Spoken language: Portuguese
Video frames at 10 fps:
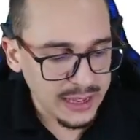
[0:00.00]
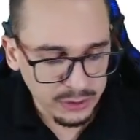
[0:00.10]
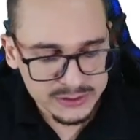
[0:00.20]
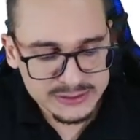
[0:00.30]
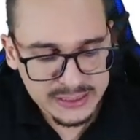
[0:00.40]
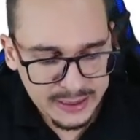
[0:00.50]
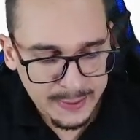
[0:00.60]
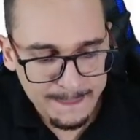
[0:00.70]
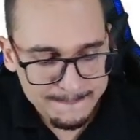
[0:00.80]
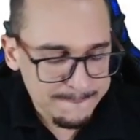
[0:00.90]

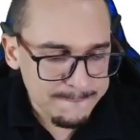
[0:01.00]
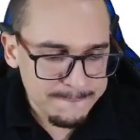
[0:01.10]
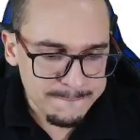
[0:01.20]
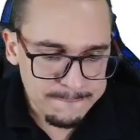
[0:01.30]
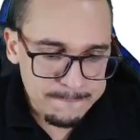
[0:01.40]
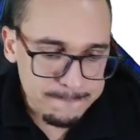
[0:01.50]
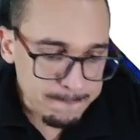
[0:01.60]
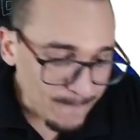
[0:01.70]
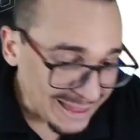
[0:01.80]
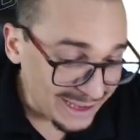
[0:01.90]
nossa
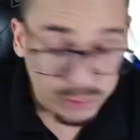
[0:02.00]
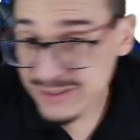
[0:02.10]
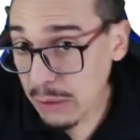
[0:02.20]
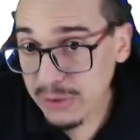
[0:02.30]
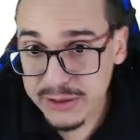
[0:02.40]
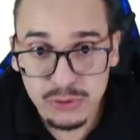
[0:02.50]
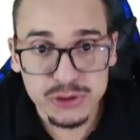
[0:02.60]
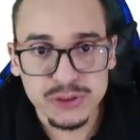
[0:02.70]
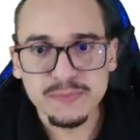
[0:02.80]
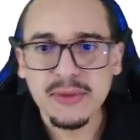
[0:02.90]
a nossa aula de
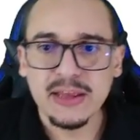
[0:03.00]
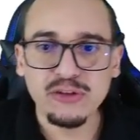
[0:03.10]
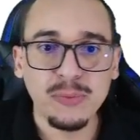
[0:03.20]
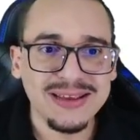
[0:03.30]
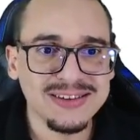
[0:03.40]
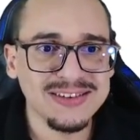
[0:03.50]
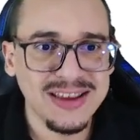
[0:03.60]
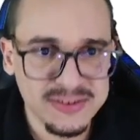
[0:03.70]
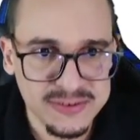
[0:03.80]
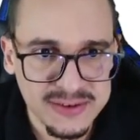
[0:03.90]
hoje é sobre a
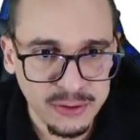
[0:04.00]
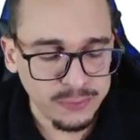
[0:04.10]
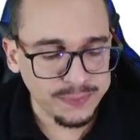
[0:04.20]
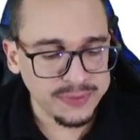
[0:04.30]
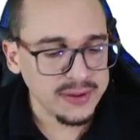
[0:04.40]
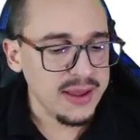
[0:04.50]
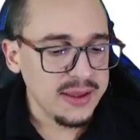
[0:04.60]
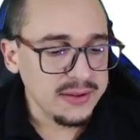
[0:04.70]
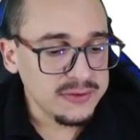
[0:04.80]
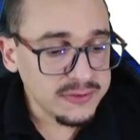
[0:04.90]
seção
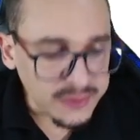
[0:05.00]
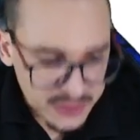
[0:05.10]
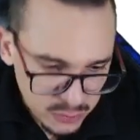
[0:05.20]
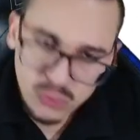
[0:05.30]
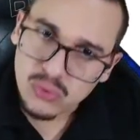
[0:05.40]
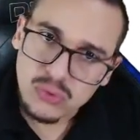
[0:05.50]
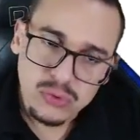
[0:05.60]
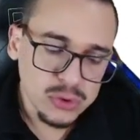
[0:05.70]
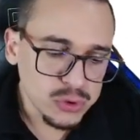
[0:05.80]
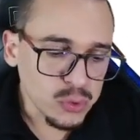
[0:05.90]
5
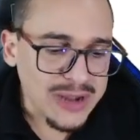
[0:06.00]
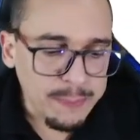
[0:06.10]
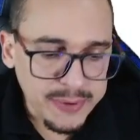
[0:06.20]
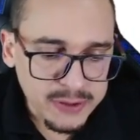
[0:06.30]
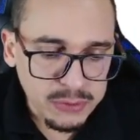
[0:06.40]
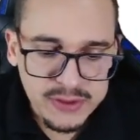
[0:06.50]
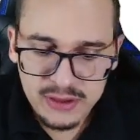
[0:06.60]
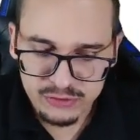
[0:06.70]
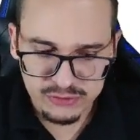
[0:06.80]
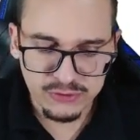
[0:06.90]
do capítulo de
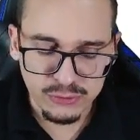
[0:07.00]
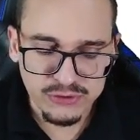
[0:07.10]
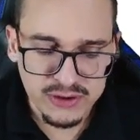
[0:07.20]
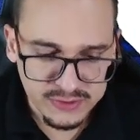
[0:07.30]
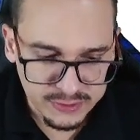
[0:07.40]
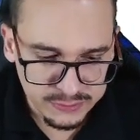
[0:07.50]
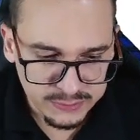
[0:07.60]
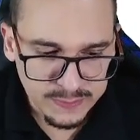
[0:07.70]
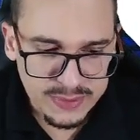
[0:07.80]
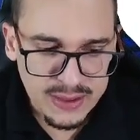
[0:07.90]
restrições de acesso.
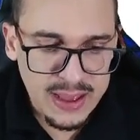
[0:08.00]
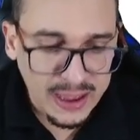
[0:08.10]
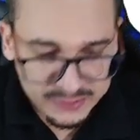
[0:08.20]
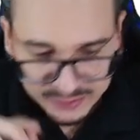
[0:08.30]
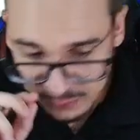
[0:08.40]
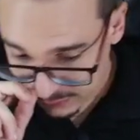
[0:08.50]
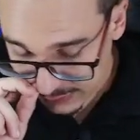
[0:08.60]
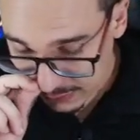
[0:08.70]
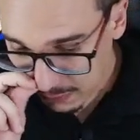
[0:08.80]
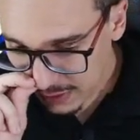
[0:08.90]
A seção
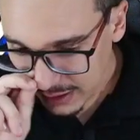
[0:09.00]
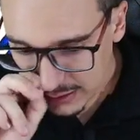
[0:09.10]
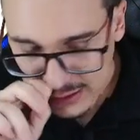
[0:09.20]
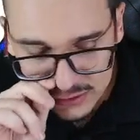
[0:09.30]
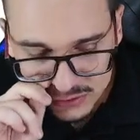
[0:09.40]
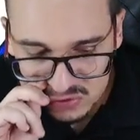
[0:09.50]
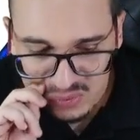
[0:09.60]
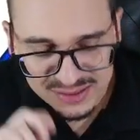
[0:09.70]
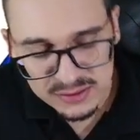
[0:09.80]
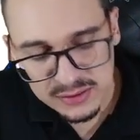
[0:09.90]
5 trata
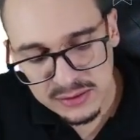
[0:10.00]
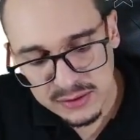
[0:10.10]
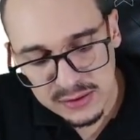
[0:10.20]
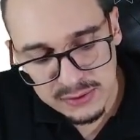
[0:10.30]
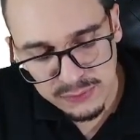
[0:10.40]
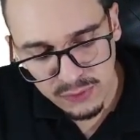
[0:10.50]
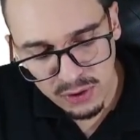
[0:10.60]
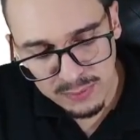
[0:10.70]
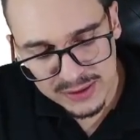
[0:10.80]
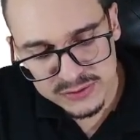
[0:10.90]
sobre de
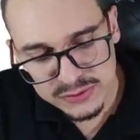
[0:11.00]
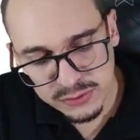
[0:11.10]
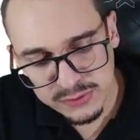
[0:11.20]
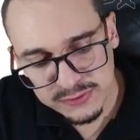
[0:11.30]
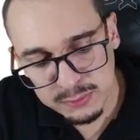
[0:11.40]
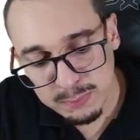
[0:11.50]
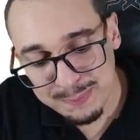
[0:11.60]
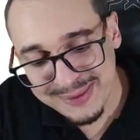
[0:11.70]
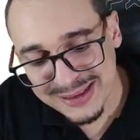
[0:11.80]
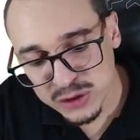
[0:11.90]
informações
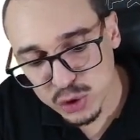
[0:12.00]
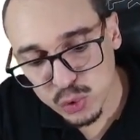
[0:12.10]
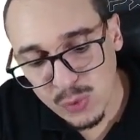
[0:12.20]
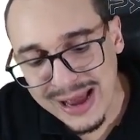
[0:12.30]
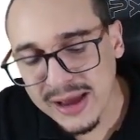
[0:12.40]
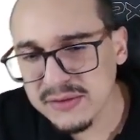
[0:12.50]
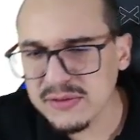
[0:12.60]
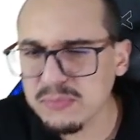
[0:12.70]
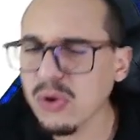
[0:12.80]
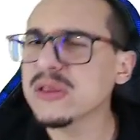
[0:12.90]
pessoais.
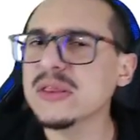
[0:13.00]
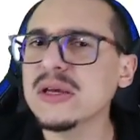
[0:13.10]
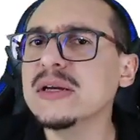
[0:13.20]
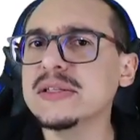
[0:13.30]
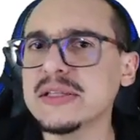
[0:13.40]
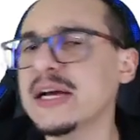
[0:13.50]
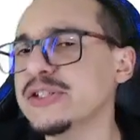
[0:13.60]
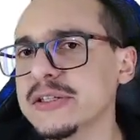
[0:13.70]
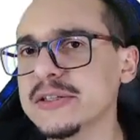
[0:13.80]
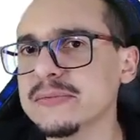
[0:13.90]
Importante, tá,
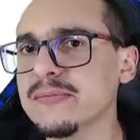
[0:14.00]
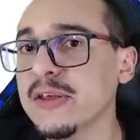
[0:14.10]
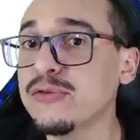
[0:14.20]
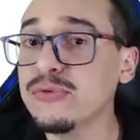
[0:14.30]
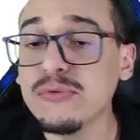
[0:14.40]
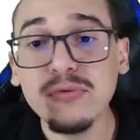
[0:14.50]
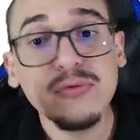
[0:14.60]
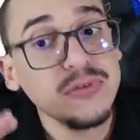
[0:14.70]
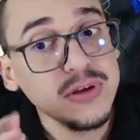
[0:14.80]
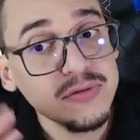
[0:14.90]
gente? Isso
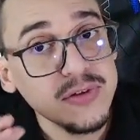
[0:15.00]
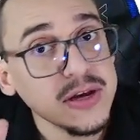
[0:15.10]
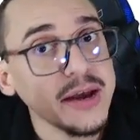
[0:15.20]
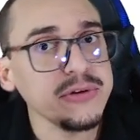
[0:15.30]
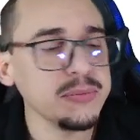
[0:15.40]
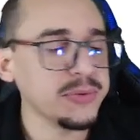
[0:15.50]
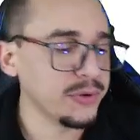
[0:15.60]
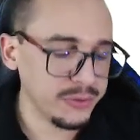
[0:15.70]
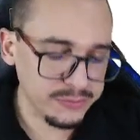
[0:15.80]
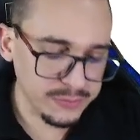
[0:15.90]
vive caindo em
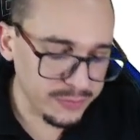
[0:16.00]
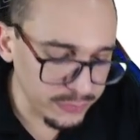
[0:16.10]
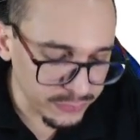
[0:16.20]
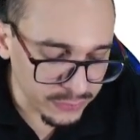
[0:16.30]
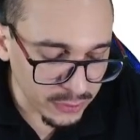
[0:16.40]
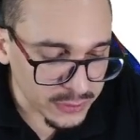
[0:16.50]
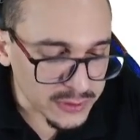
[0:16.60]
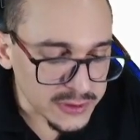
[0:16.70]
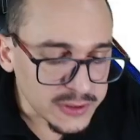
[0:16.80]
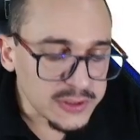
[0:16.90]
prova. Vejam só.
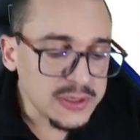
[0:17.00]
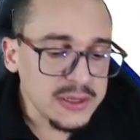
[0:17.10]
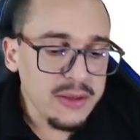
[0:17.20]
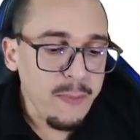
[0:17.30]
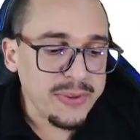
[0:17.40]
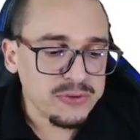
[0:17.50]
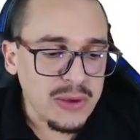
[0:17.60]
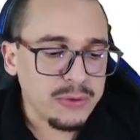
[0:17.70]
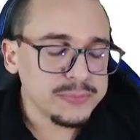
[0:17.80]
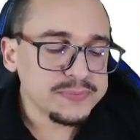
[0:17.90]

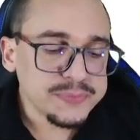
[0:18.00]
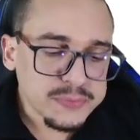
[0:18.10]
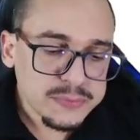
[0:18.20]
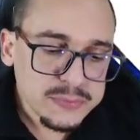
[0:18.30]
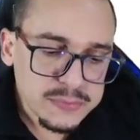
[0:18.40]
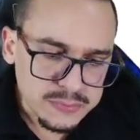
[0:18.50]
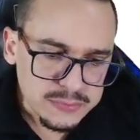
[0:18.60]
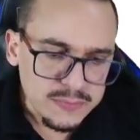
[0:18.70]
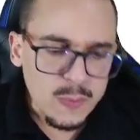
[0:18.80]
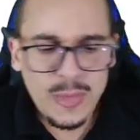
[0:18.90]
Pessoal,
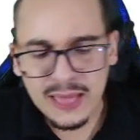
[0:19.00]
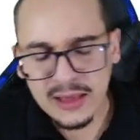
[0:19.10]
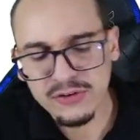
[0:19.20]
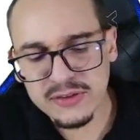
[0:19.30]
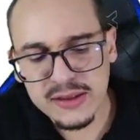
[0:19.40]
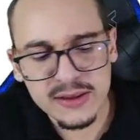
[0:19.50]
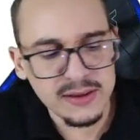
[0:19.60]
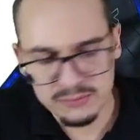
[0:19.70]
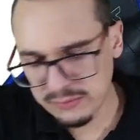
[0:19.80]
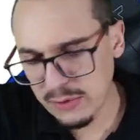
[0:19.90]
a gente tem
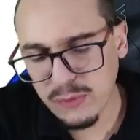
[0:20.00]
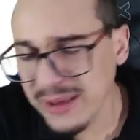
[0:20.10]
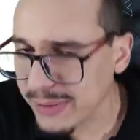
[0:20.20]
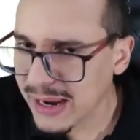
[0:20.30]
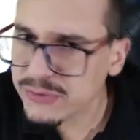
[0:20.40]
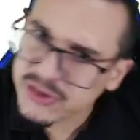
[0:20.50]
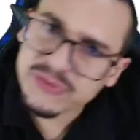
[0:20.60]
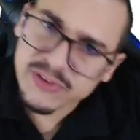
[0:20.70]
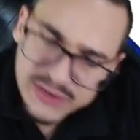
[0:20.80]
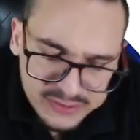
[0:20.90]
que. Eu vou lembrar, eu sei que
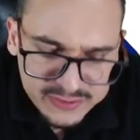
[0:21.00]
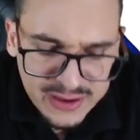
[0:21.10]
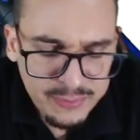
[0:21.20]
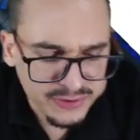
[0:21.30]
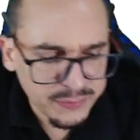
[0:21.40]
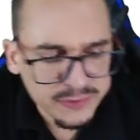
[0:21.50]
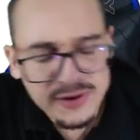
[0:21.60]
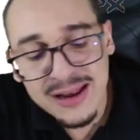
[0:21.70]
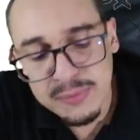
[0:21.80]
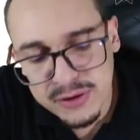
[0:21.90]
você já sabe, sei que você
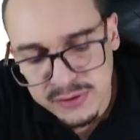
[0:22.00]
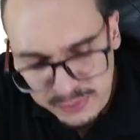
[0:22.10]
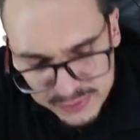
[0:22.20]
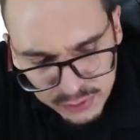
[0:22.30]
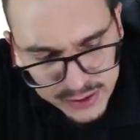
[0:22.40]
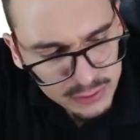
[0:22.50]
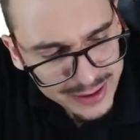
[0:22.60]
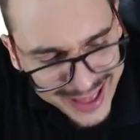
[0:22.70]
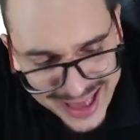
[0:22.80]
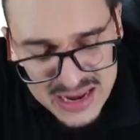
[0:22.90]
lembra disso, mas eu quero
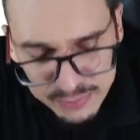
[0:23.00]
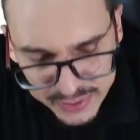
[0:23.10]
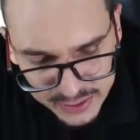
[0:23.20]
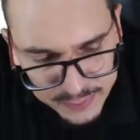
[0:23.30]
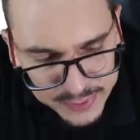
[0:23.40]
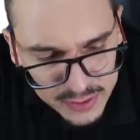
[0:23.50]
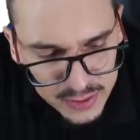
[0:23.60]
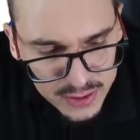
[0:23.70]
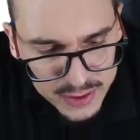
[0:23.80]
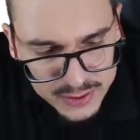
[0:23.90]
relembrar
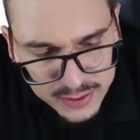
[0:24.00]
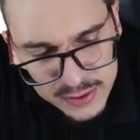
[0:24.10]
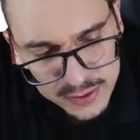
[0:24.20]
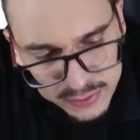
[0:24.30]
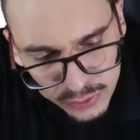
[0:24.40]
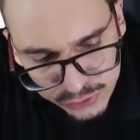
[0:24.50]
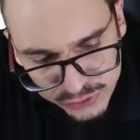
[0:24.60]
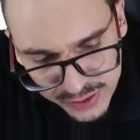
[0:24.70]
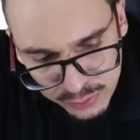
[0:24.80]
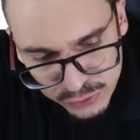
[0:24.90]
que nós
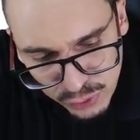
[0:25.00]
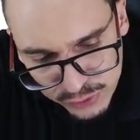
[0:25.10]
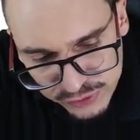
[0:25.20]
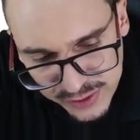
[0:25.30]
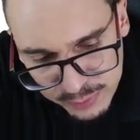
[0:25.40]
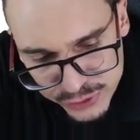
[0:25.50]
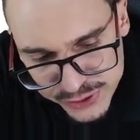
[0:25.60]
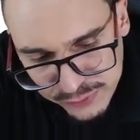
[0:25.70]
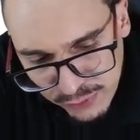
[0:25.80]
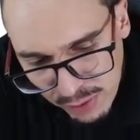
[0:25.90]
temos dois tipos de
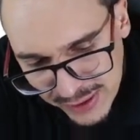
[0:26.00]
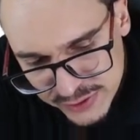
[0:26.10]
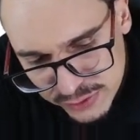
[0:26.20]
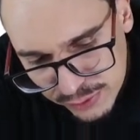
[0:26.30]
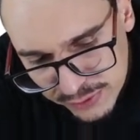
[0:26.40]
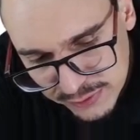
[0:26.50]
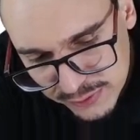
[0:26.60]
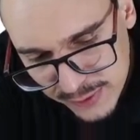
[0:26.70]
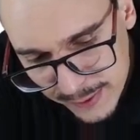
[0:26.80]
informações.